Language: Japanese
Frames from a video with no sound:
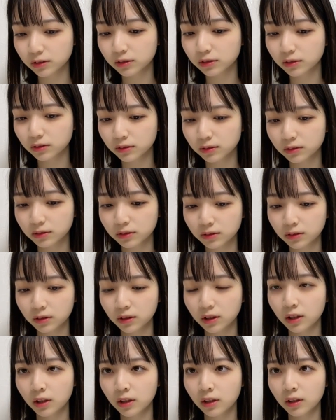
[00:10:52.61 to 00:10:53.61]
か
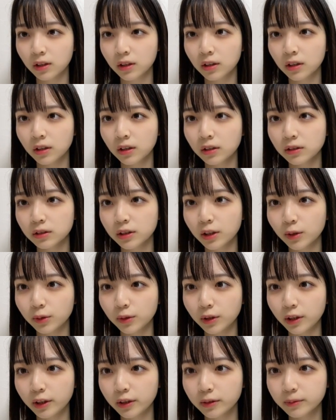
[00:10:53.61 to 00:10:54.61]
だよ
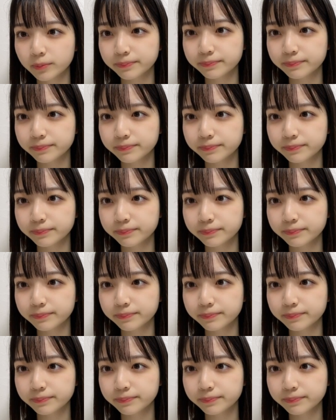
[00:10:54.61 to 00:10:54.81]
ね